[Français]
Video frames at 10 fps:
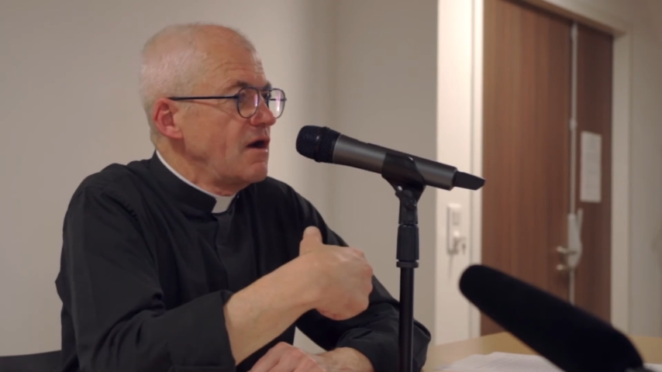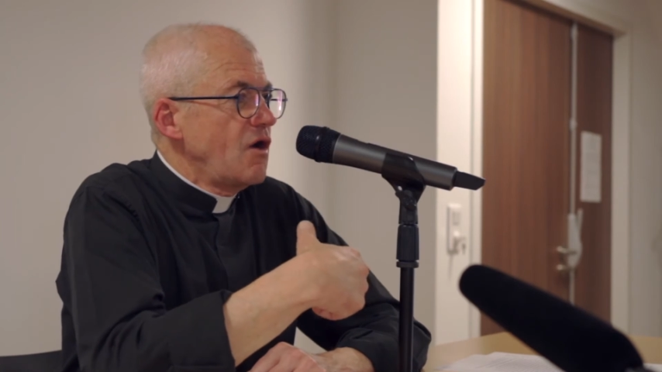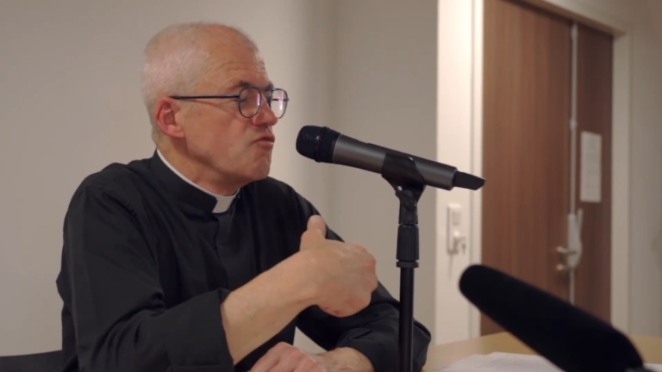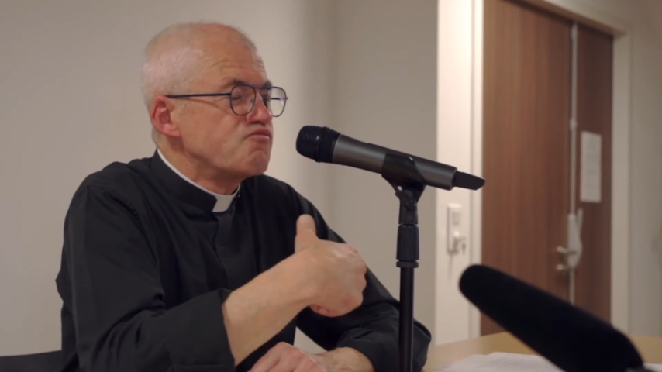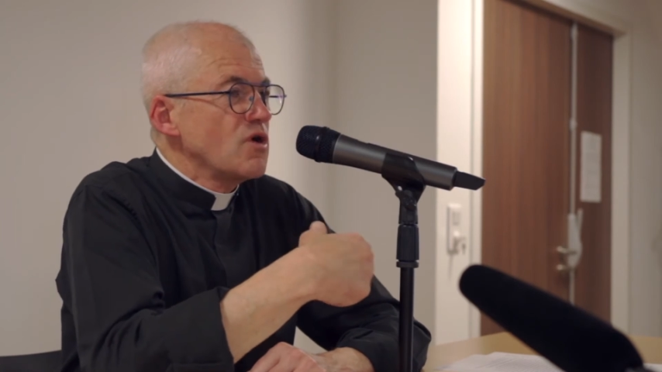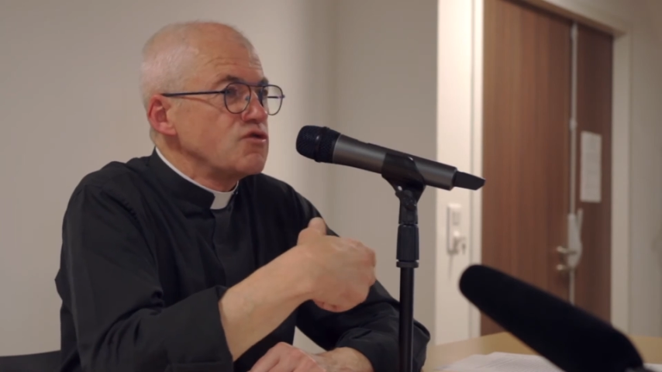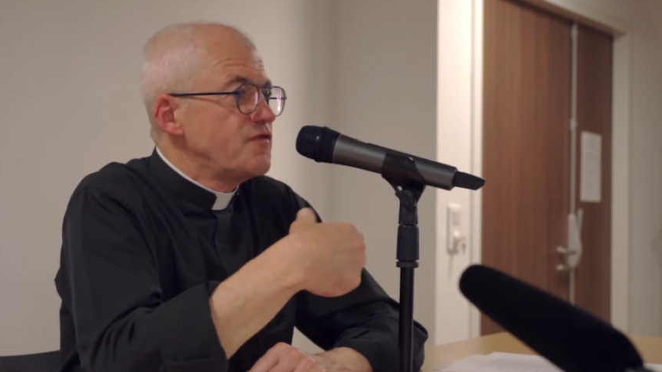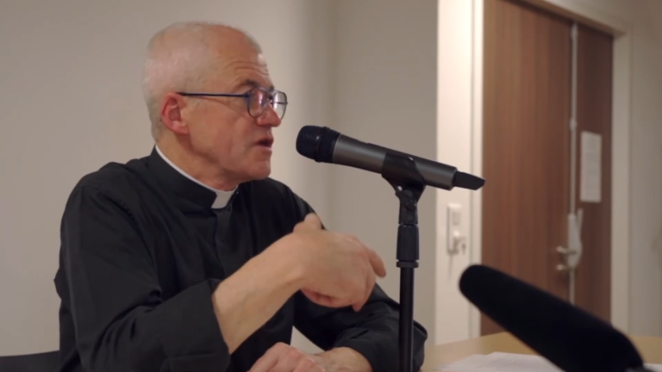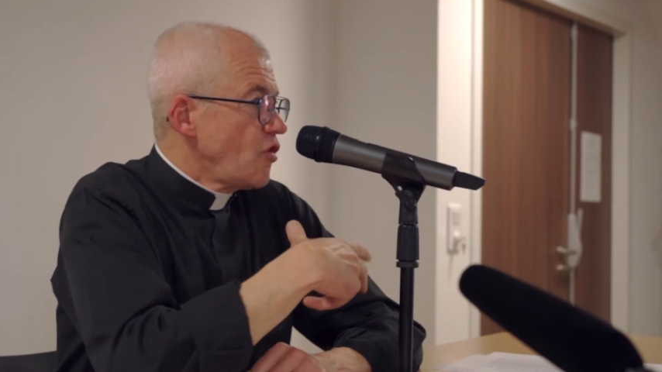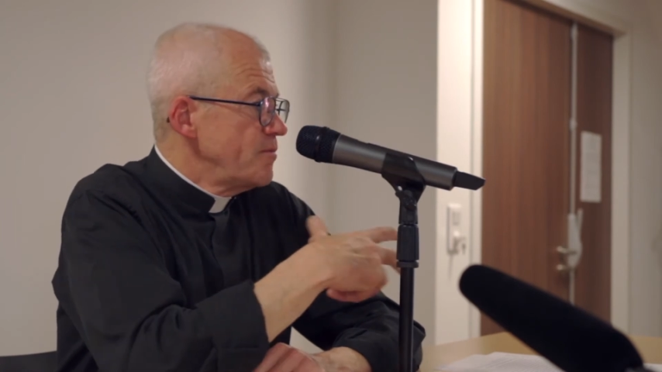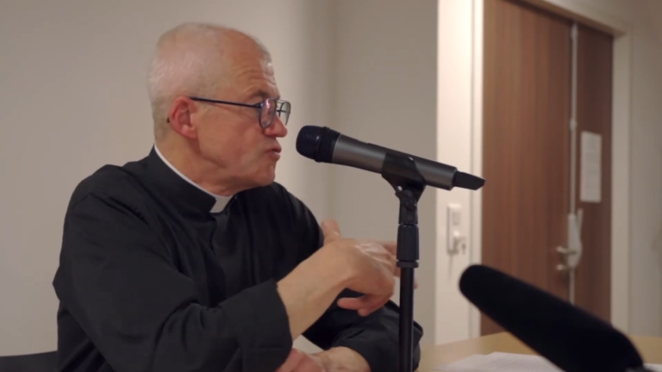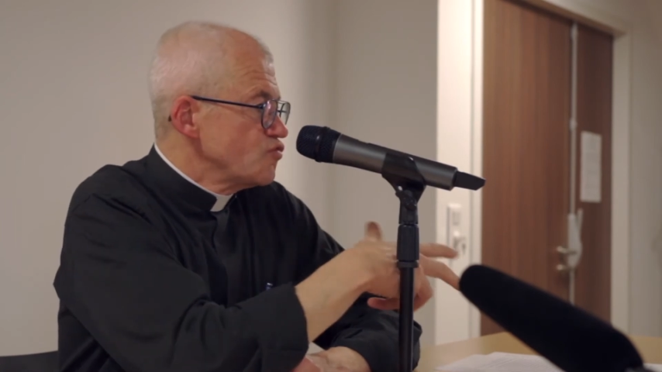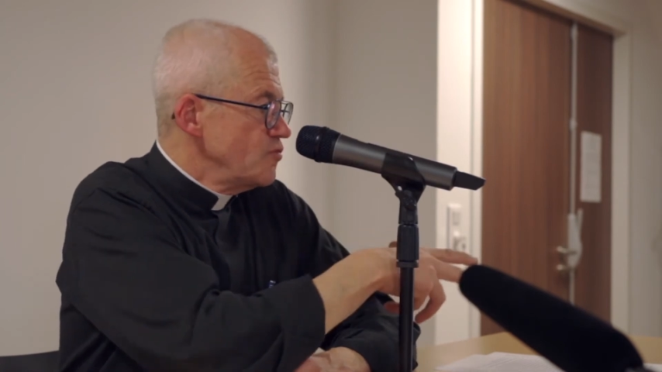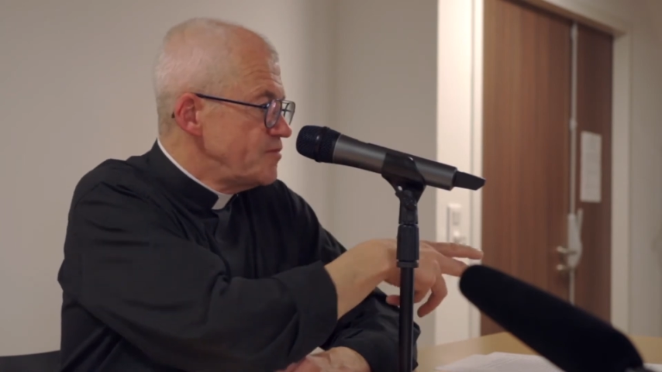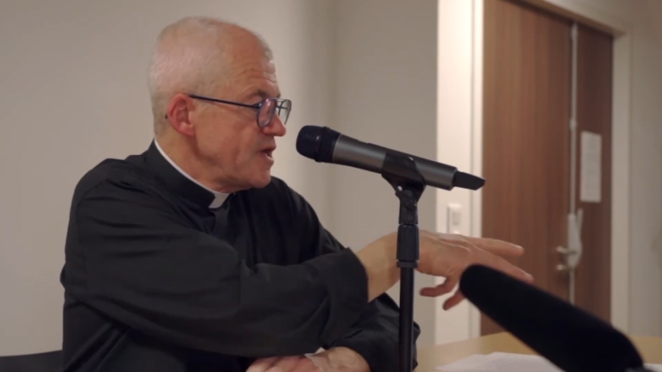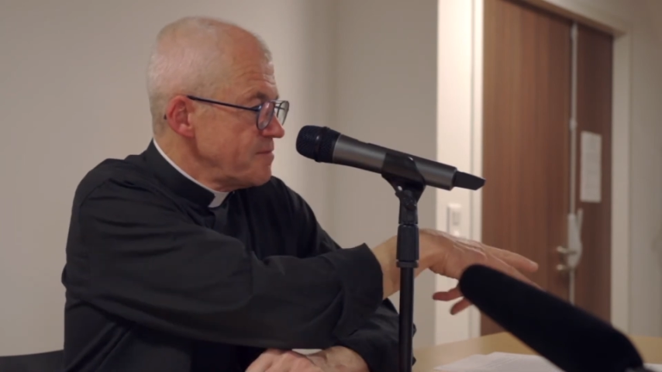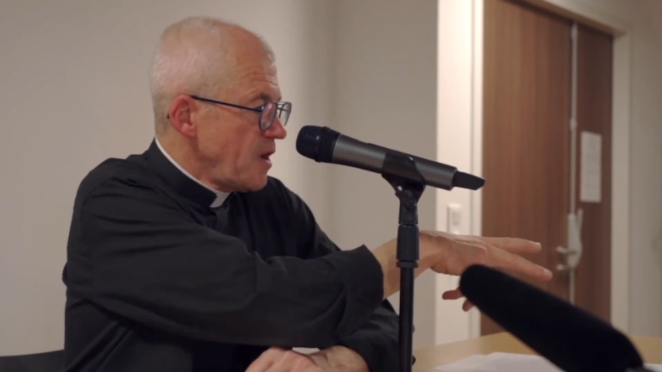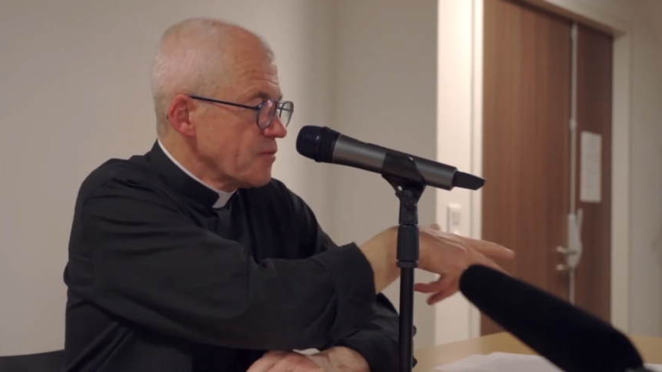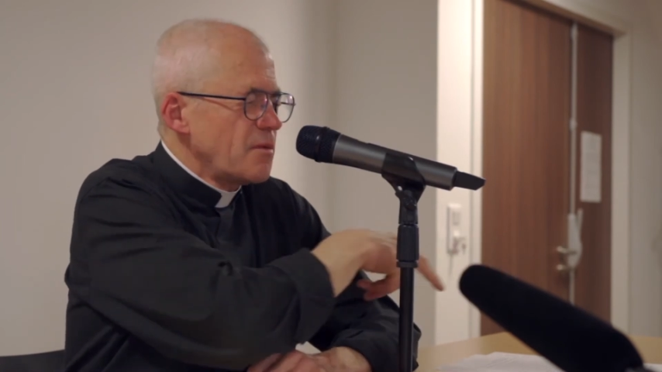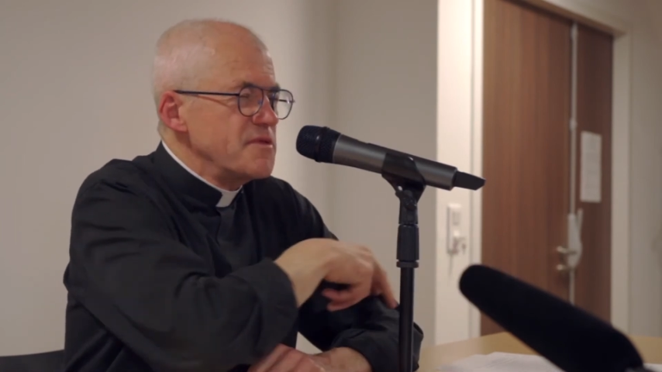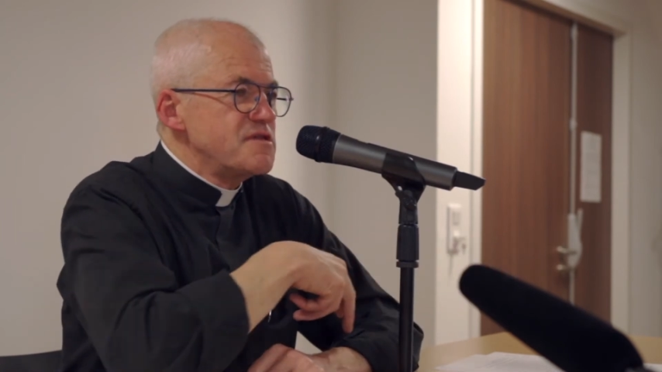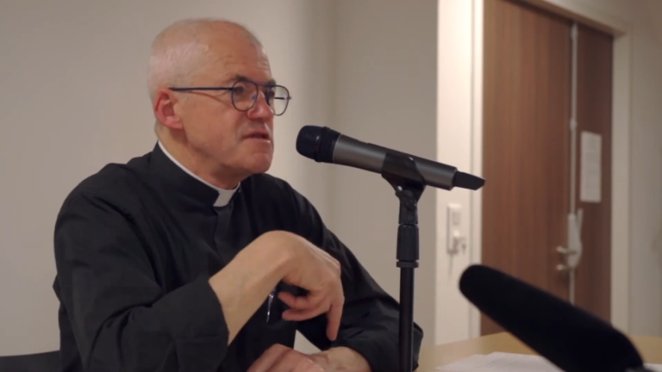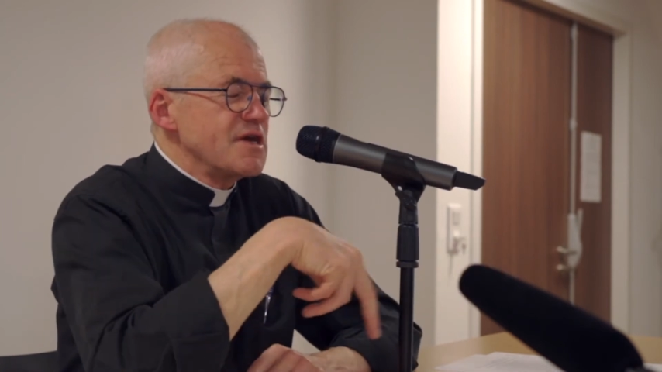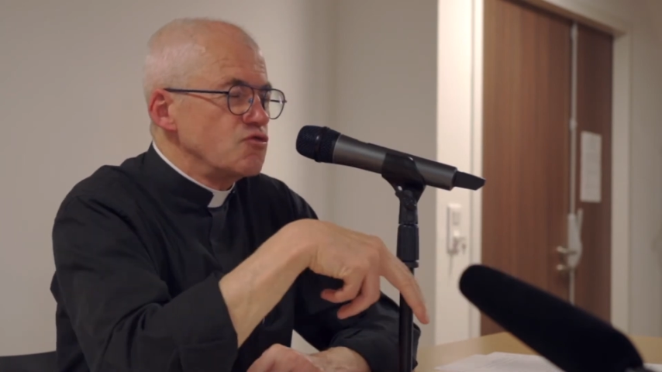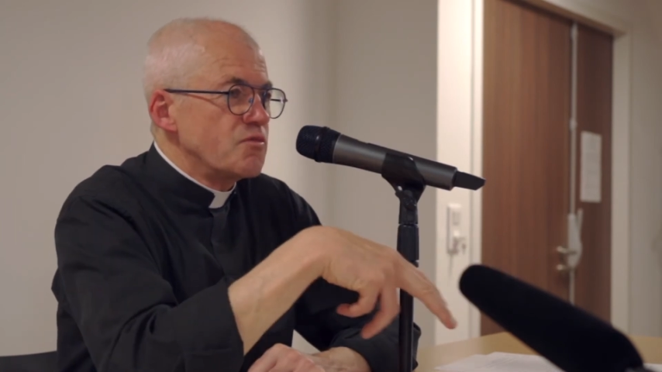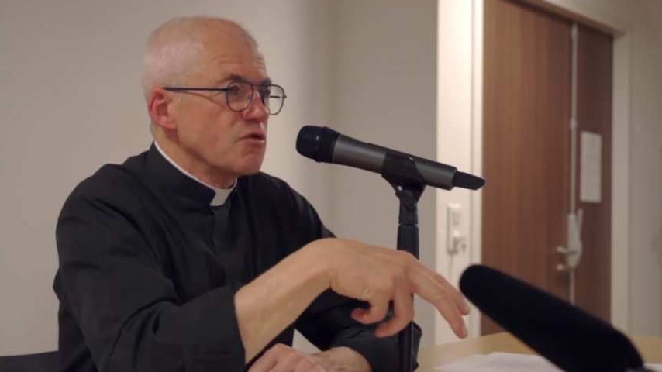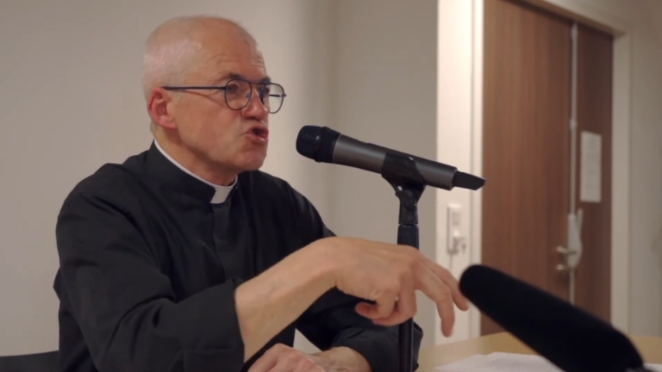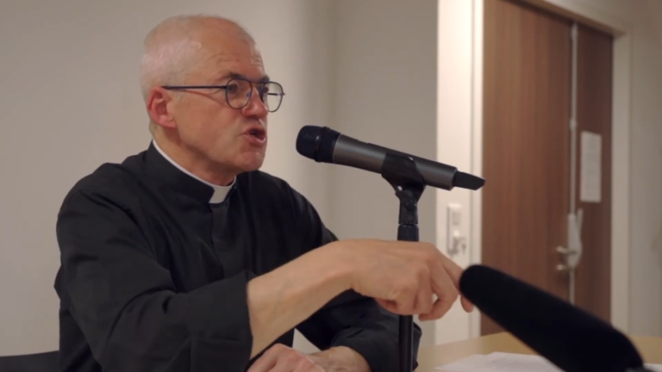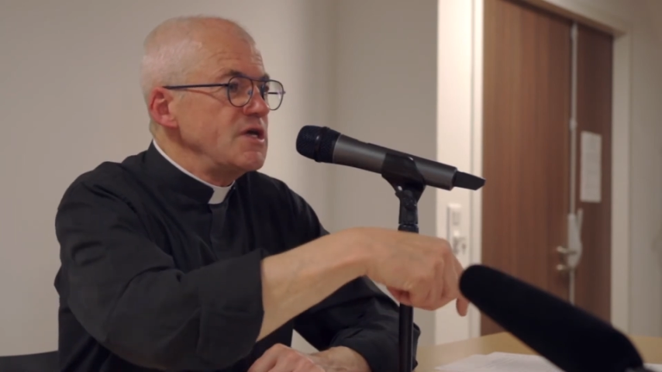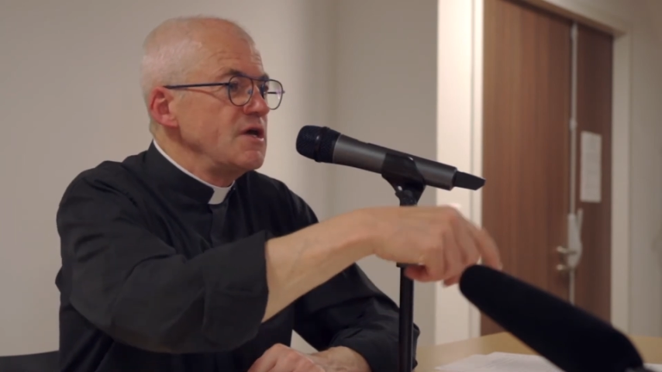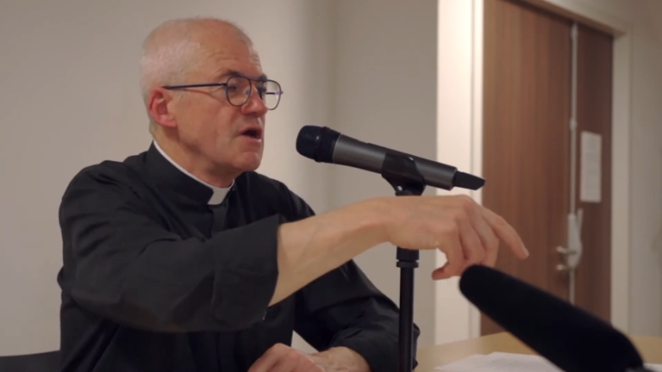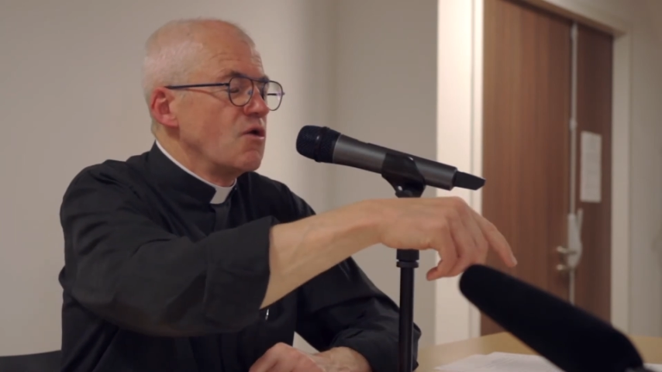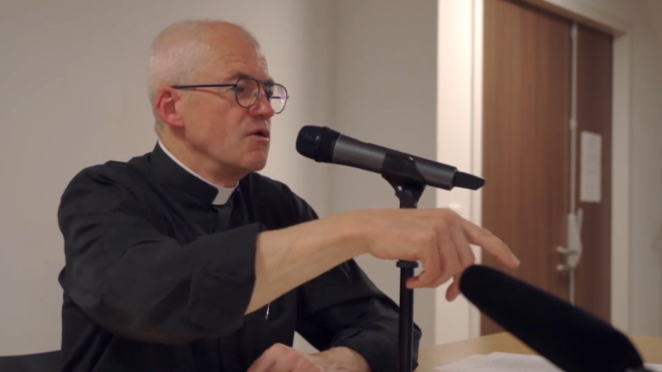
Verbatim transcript: au point de faire trembler toute une pièce, par exemple comme ici s'il y a du plancher,